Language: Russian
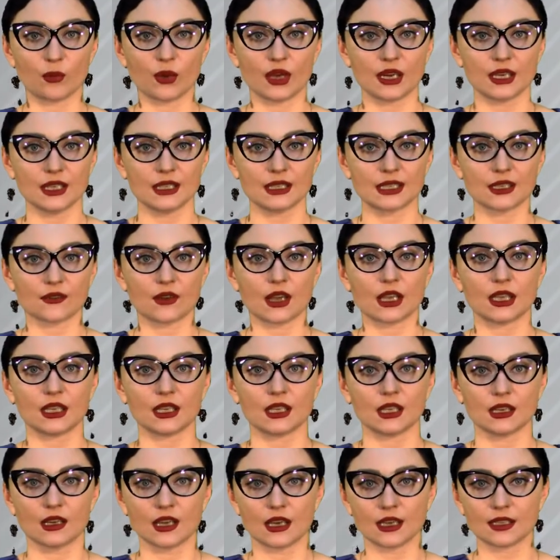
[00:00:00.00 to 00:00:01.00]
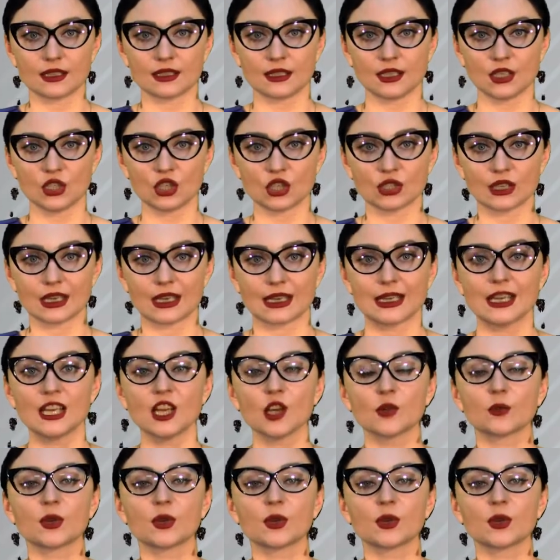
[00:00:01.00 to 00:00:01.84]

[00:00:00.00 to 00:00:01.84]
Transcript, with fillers: Борисова и Игоря Сечина,